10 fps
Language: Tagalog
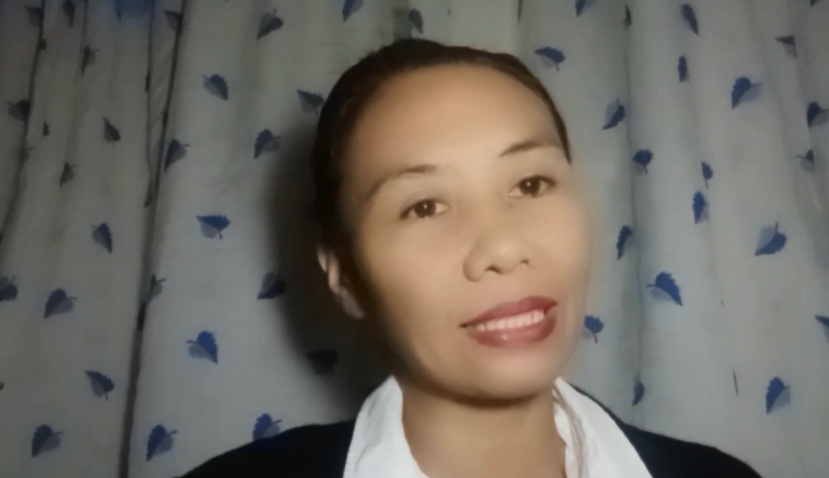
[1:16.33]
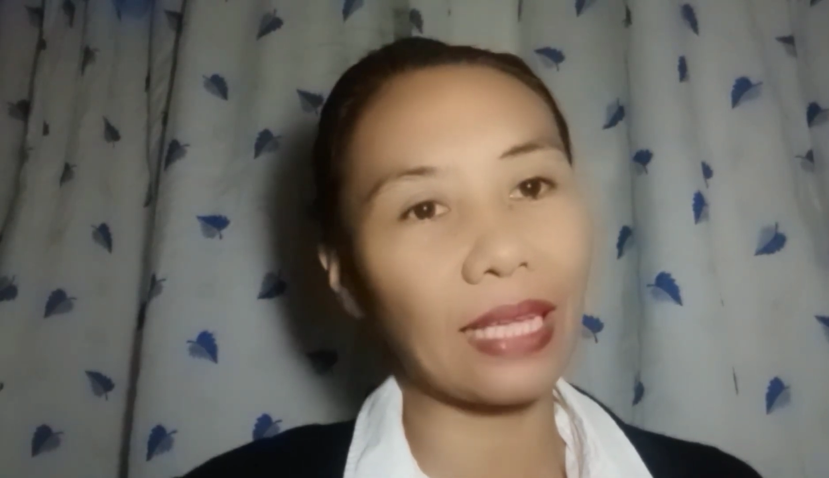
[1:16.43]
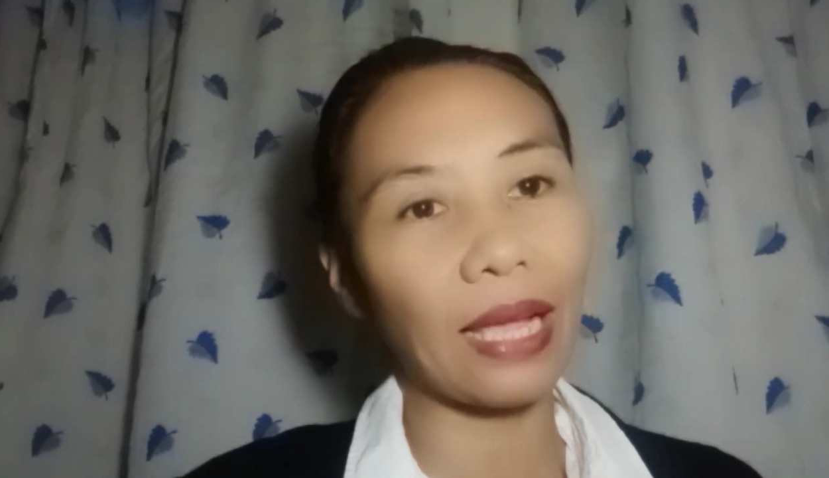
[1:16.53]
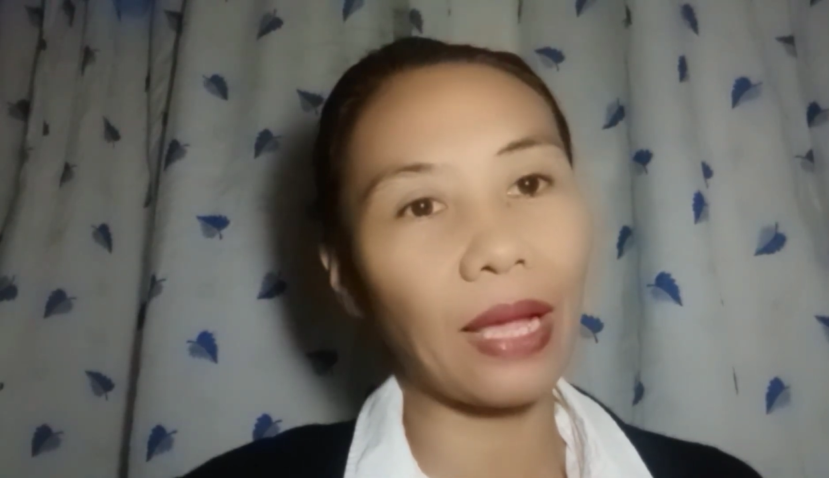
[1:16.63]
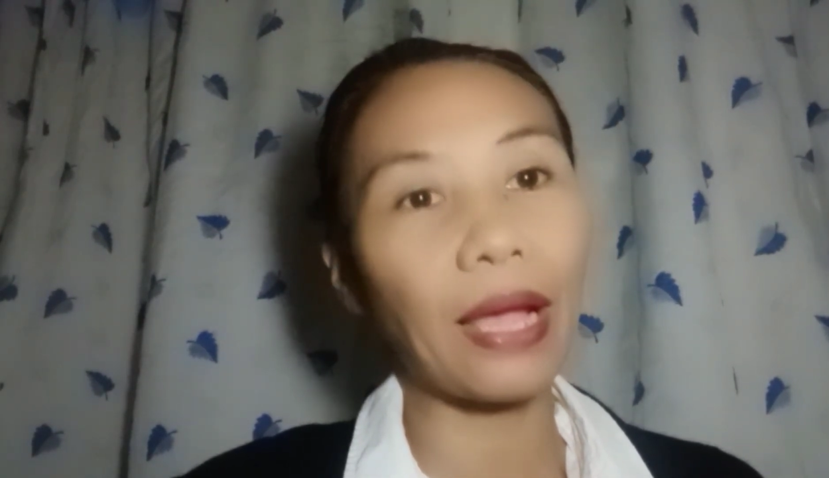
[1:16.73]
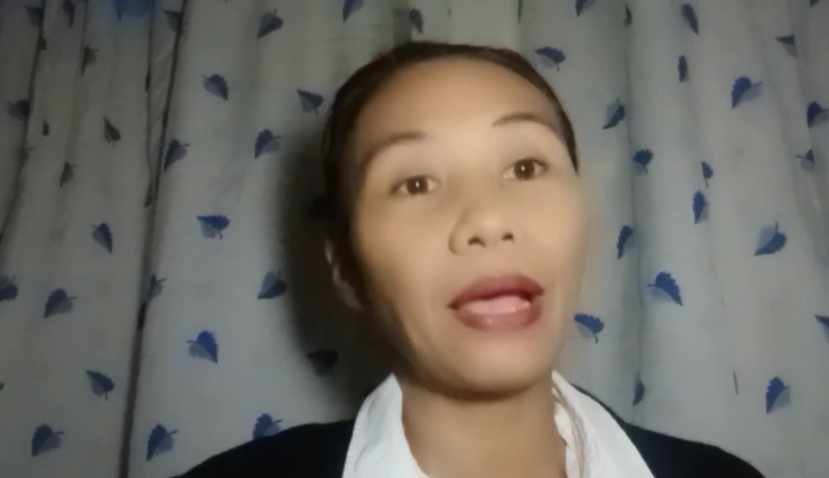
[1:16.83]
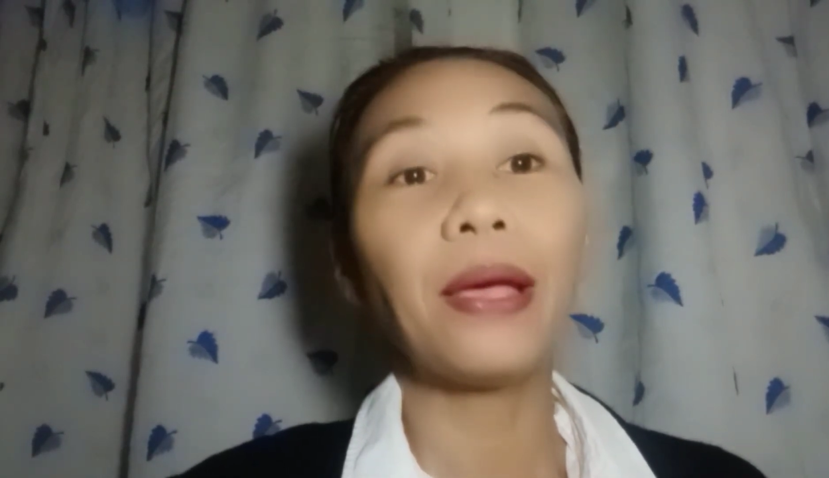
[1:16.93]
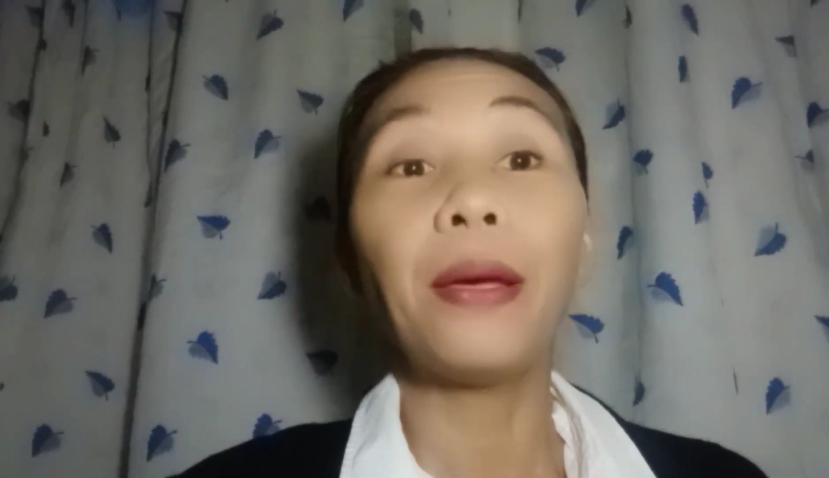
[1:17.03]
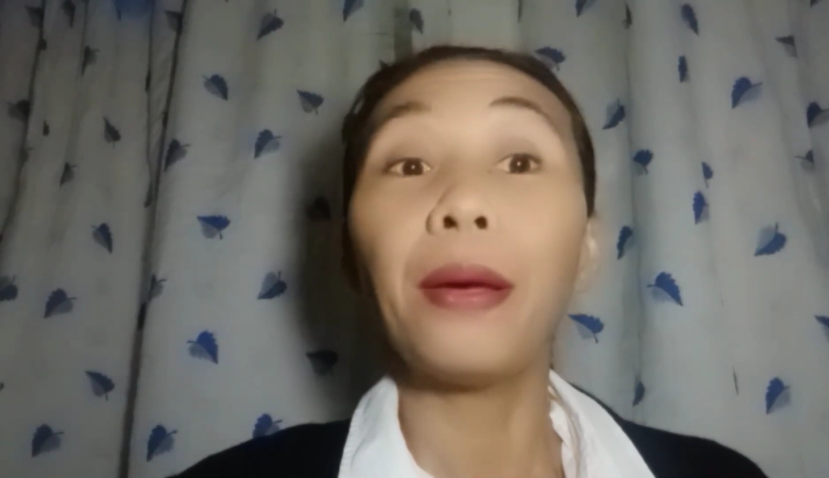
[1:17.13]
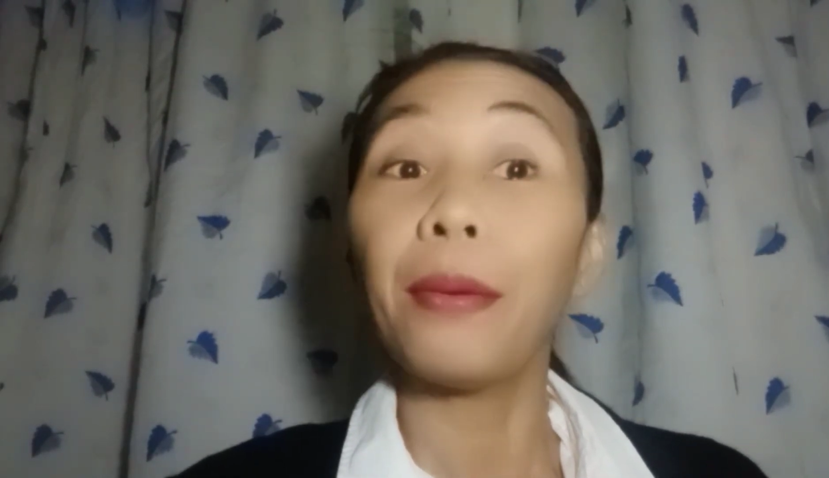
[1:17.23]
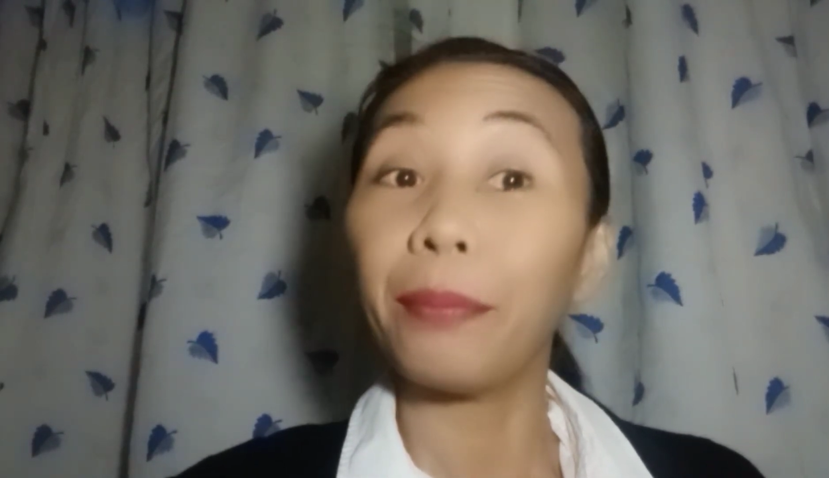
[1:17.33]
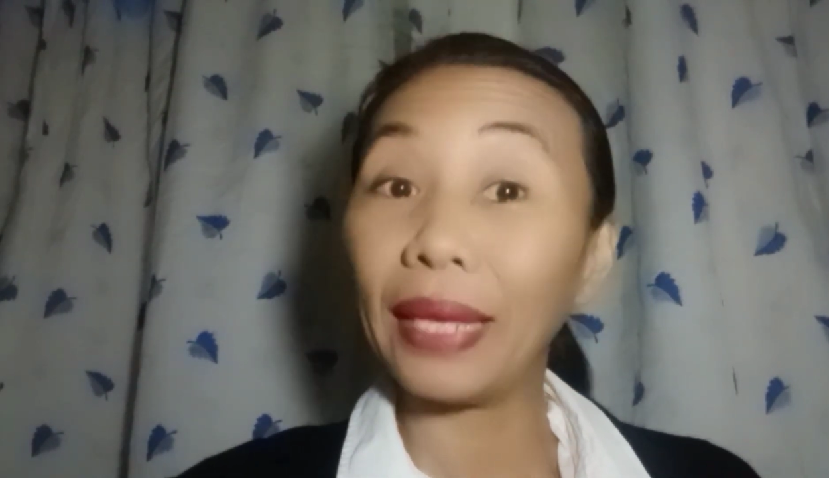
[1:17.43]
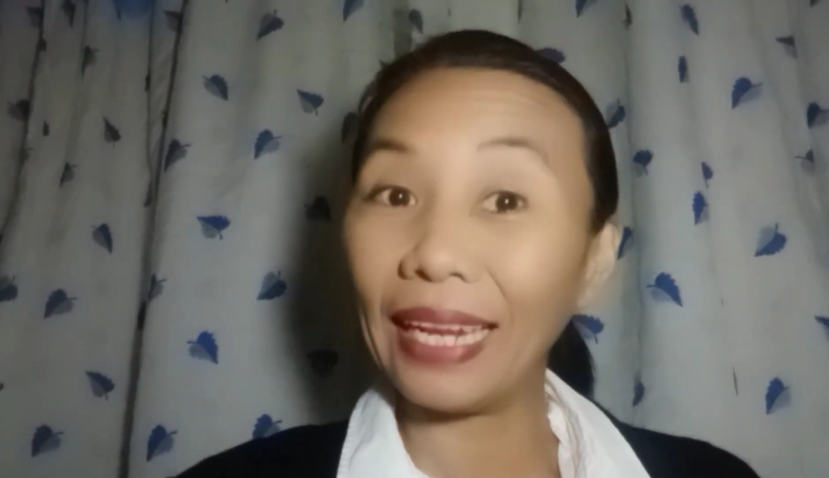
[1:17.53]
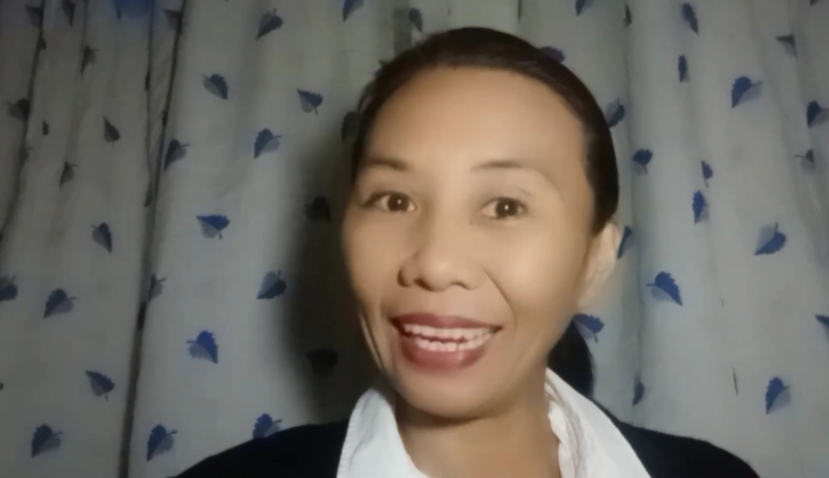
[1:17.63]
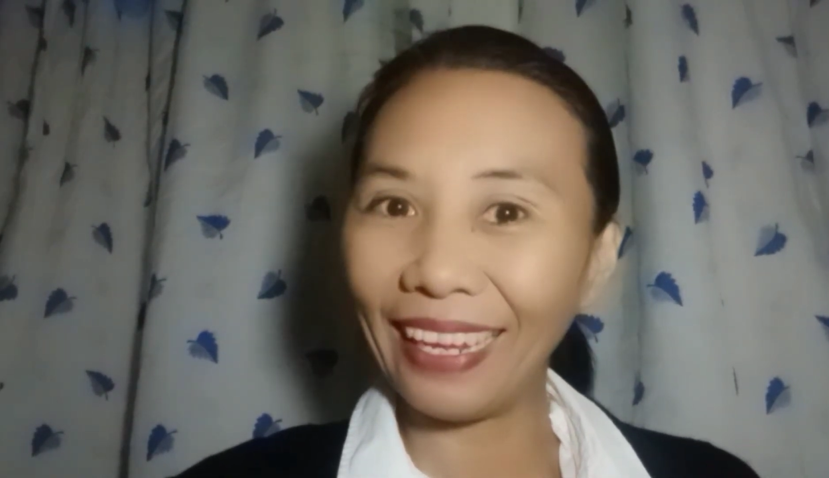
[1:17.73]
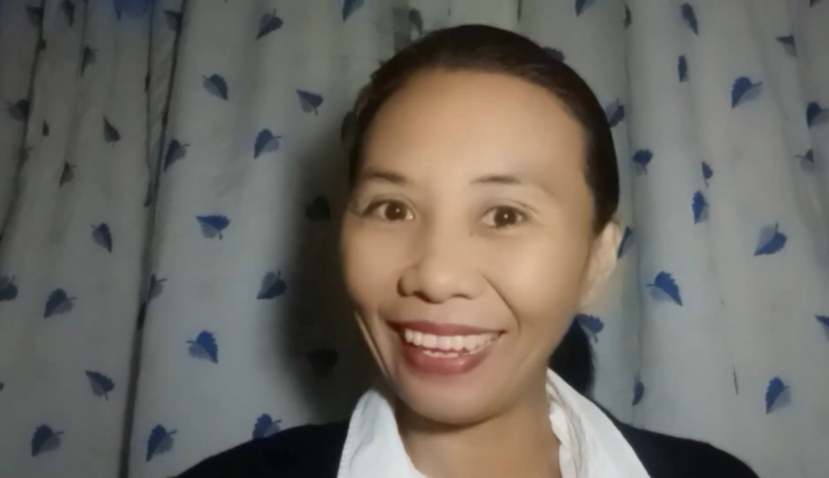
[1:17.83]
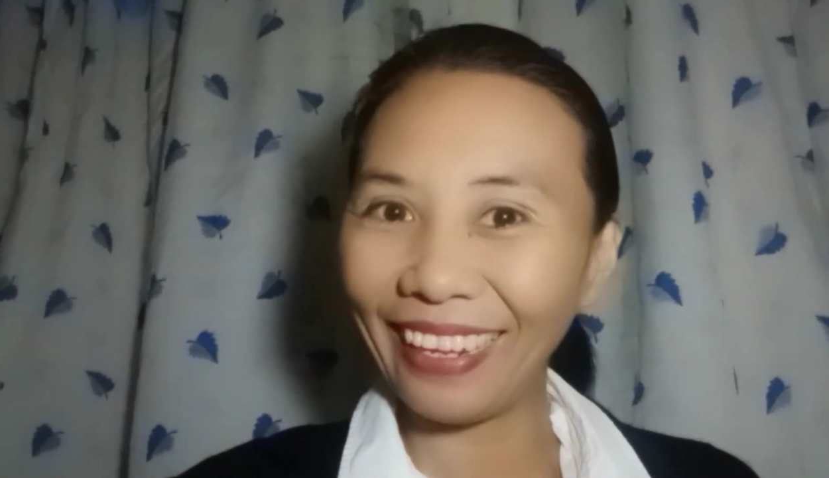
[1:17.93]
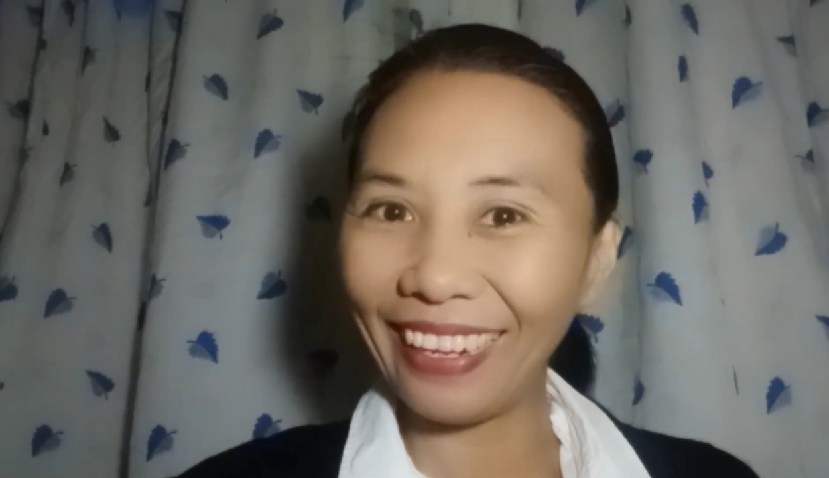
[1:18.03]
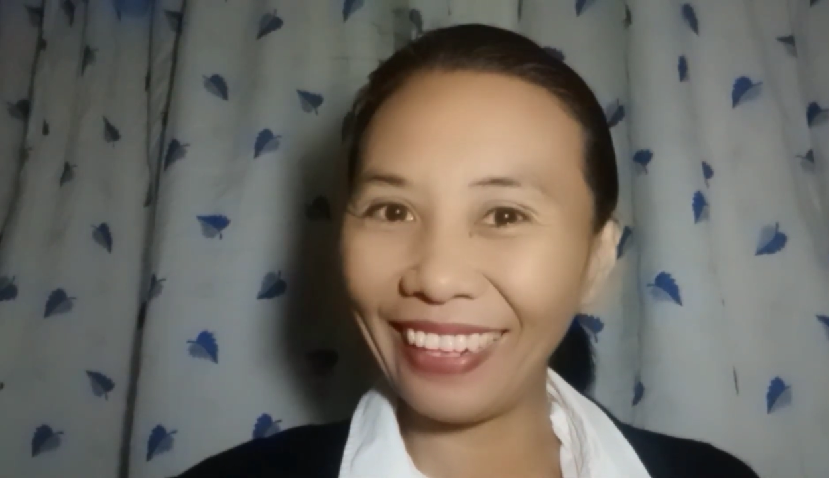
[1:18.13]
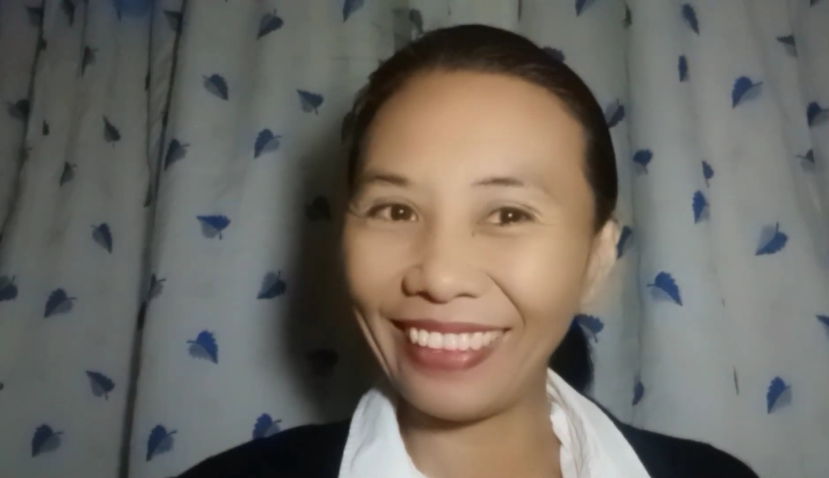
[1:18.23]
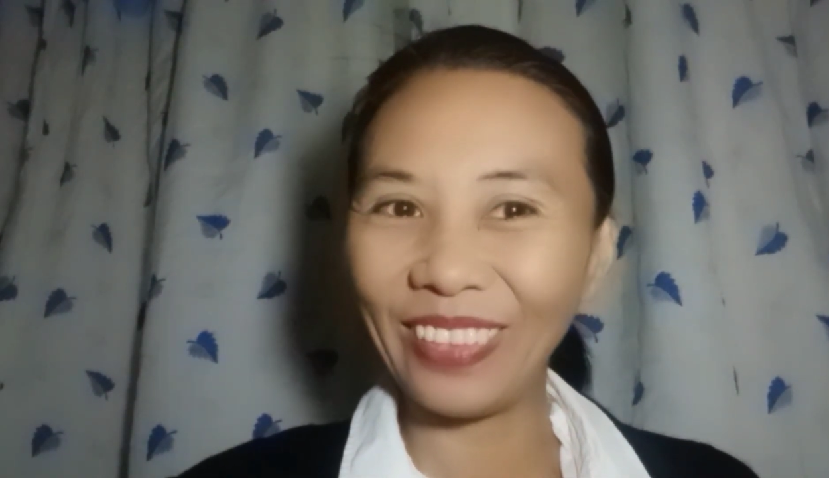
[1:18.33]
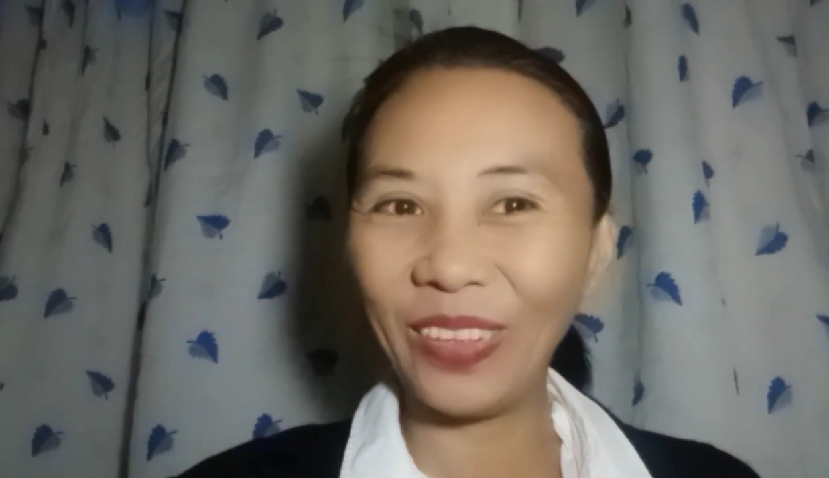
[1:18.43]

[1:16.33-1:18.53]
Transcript: sa PhilHealth.